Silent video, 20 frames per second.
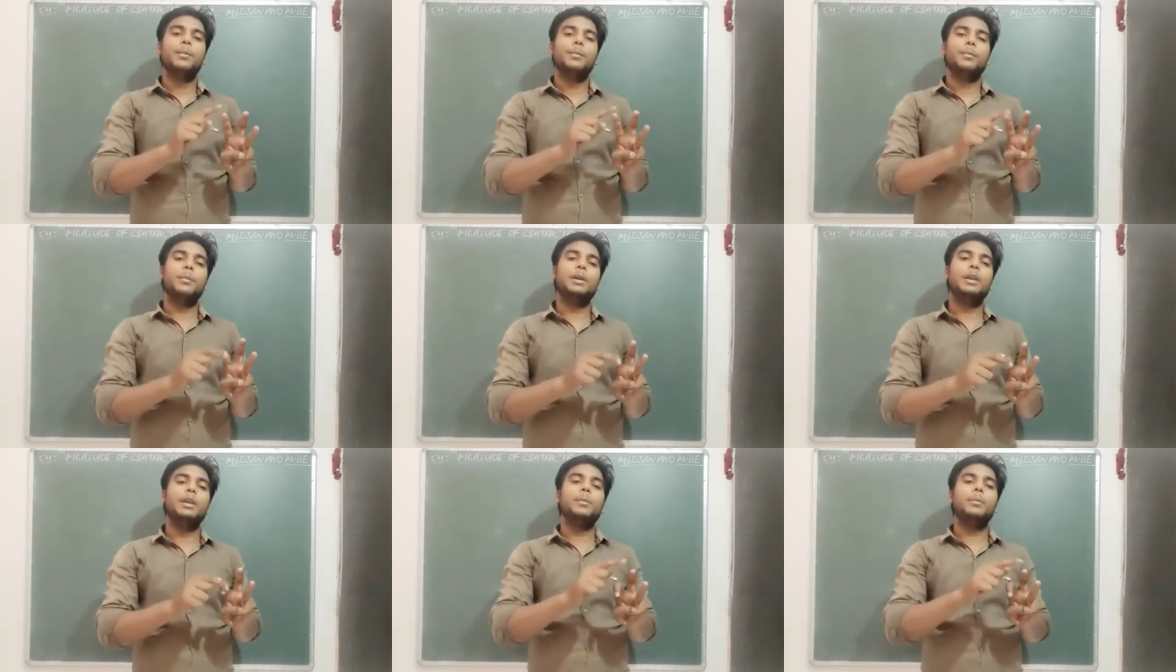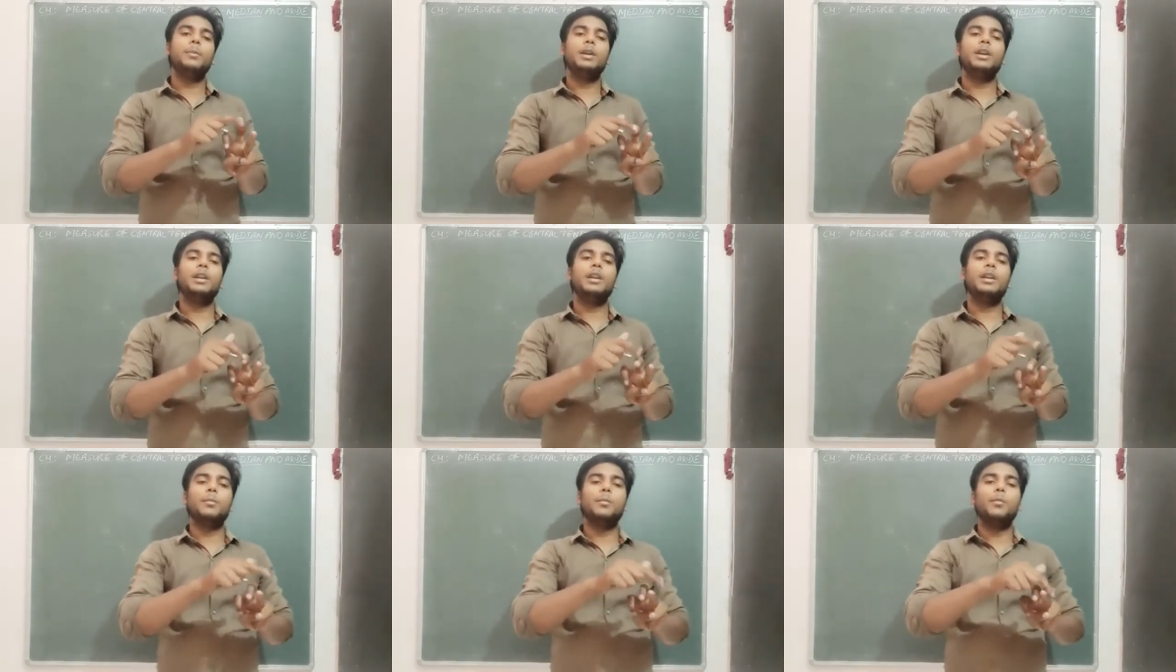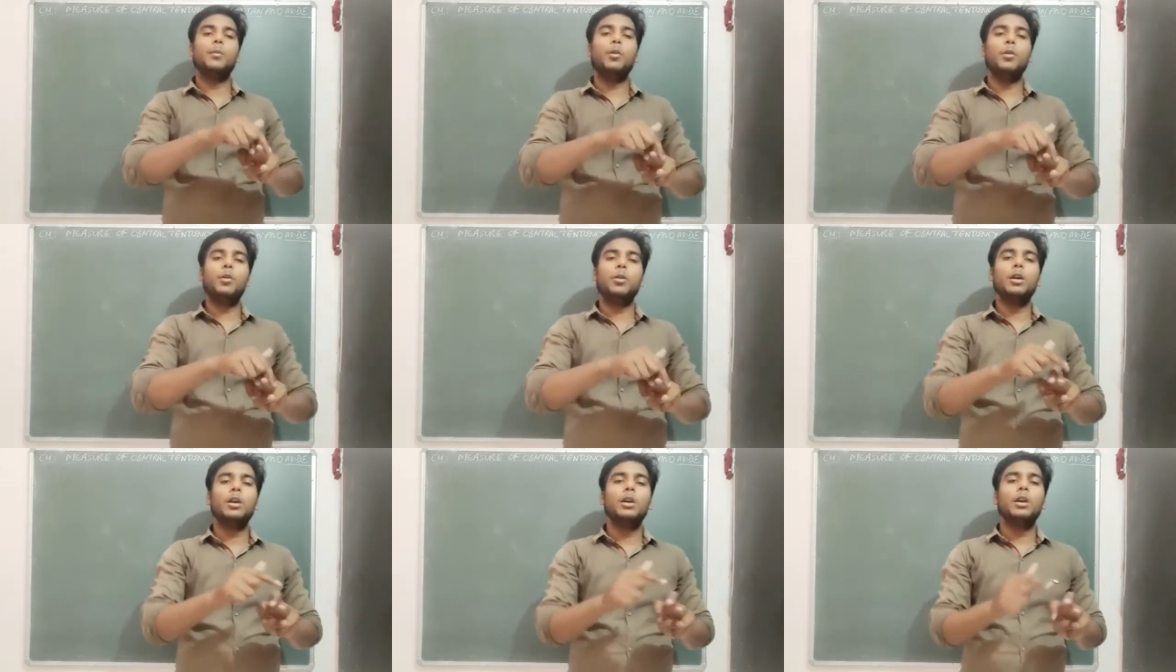मीन मीडियन
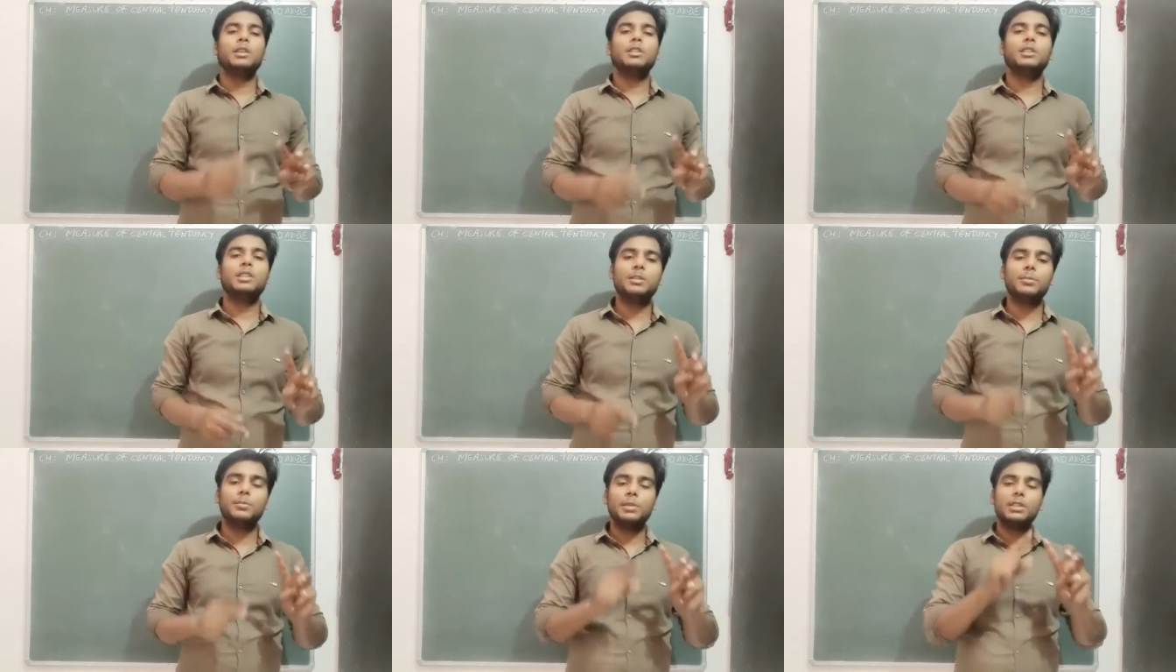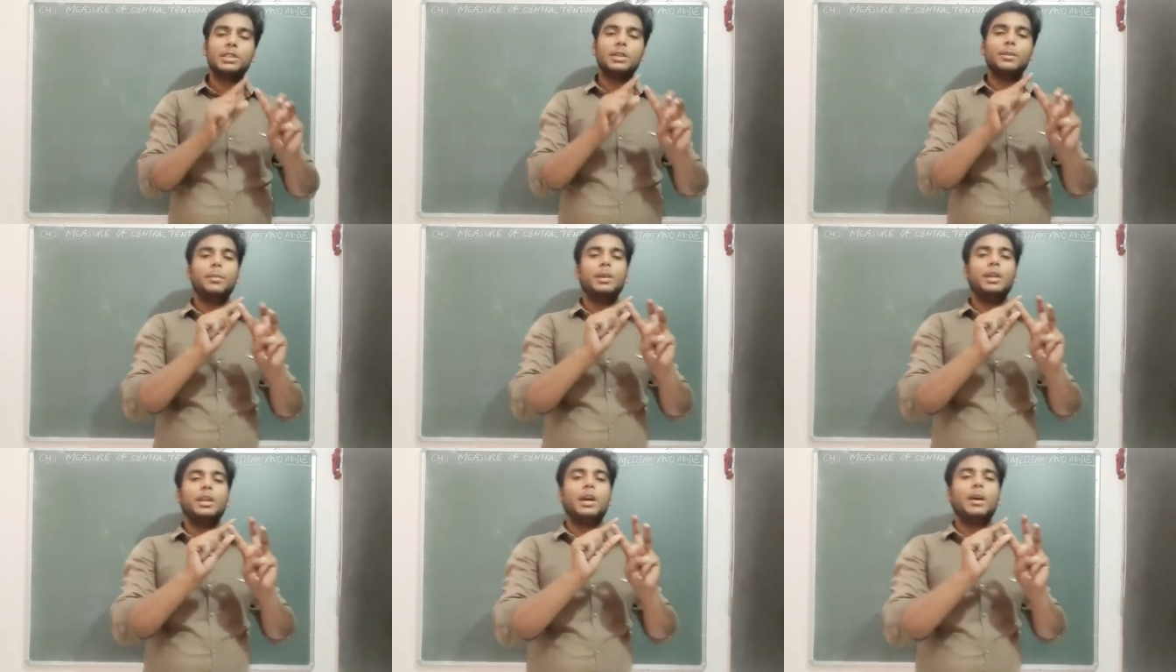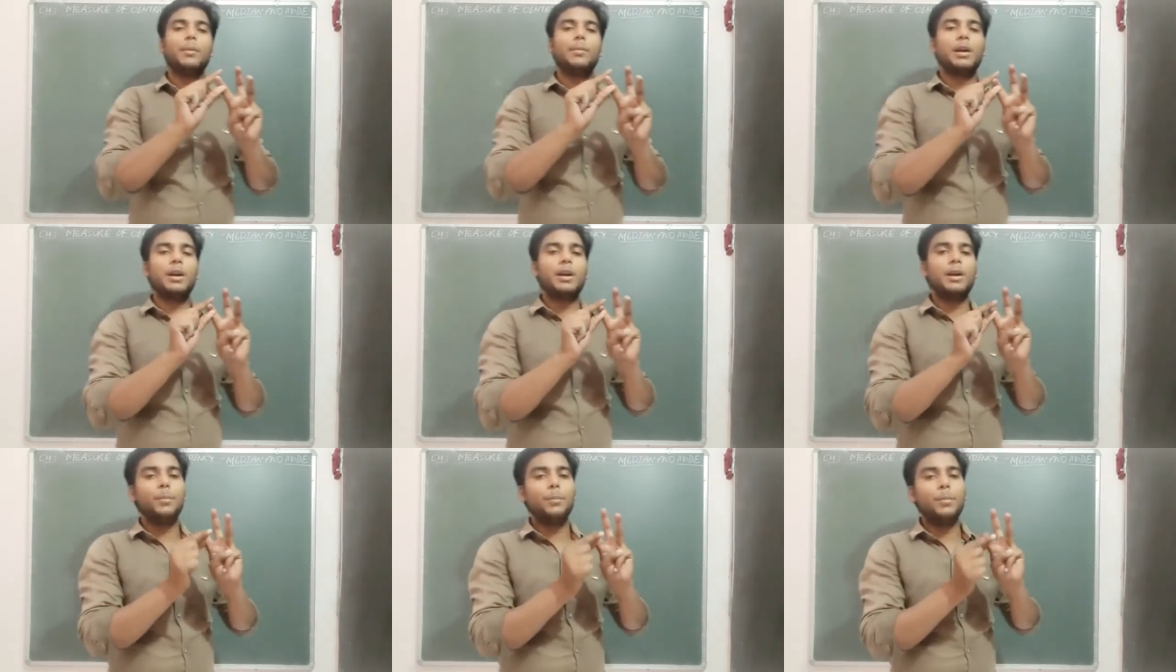मोड जिसमें से मीन
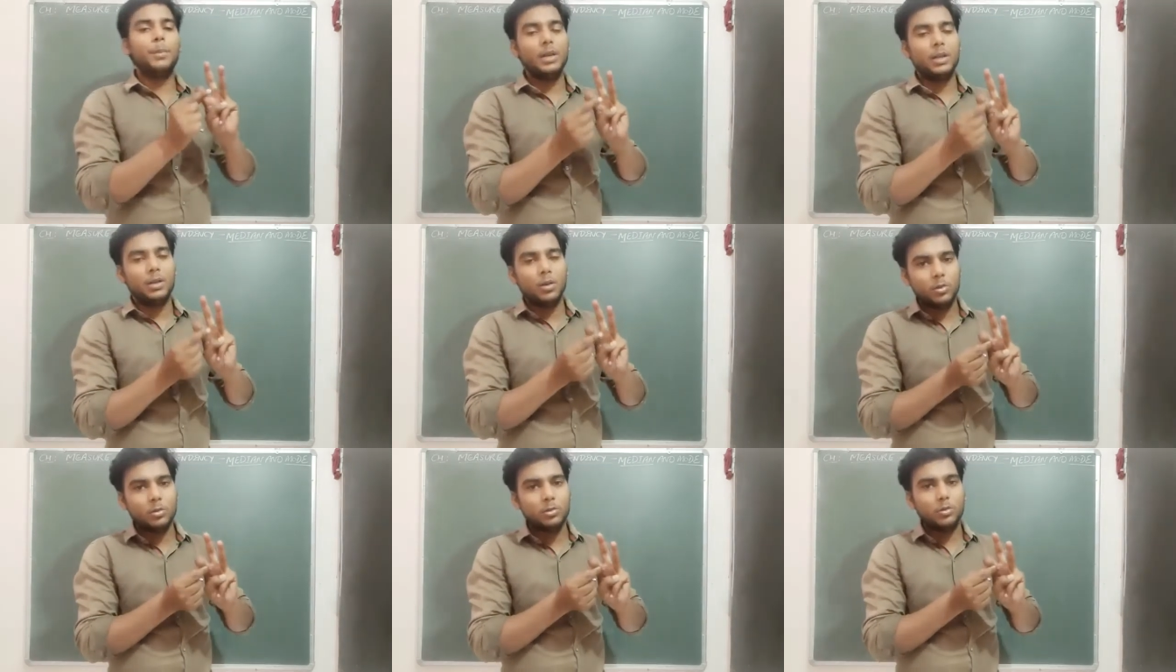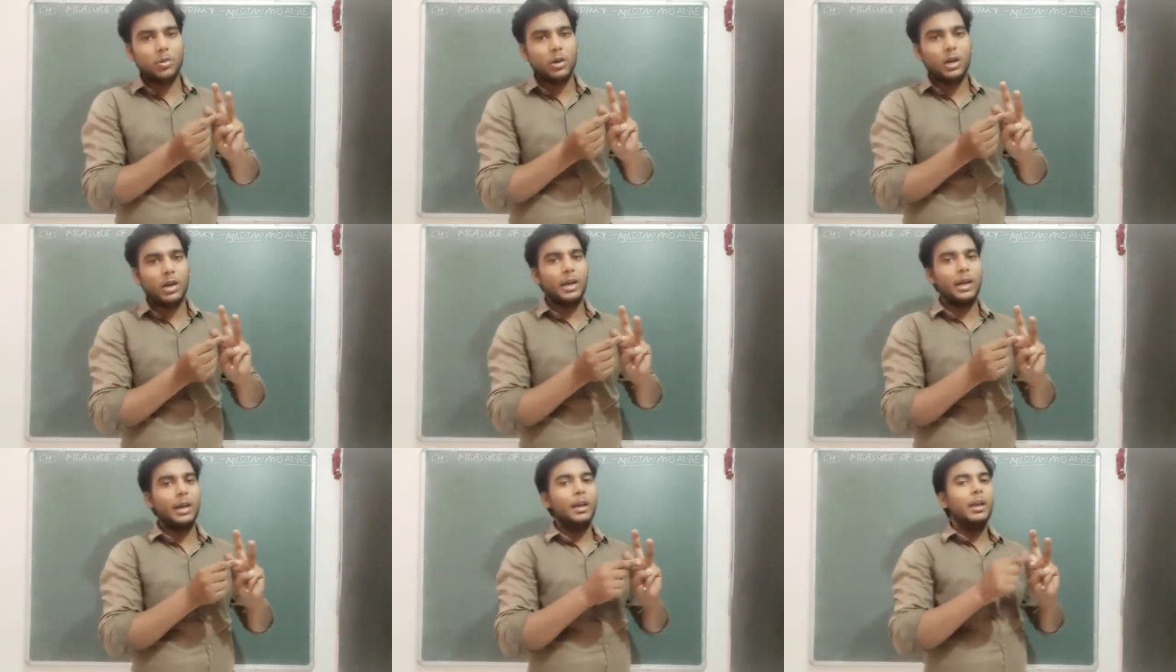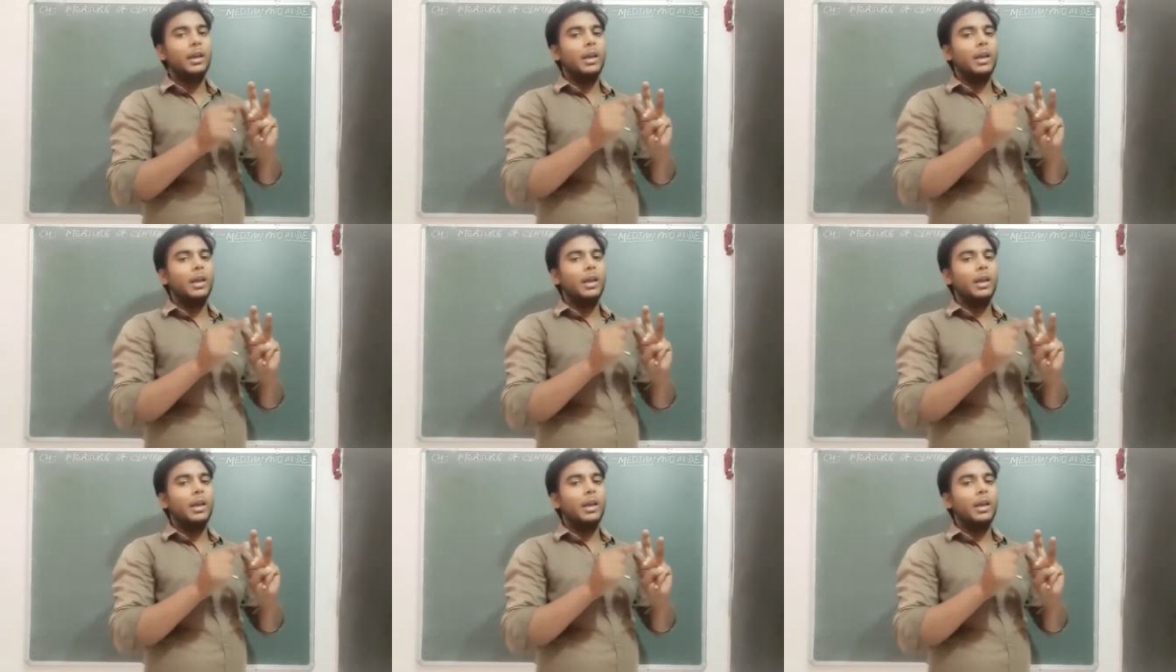आपका कंप्लीट हो चुका है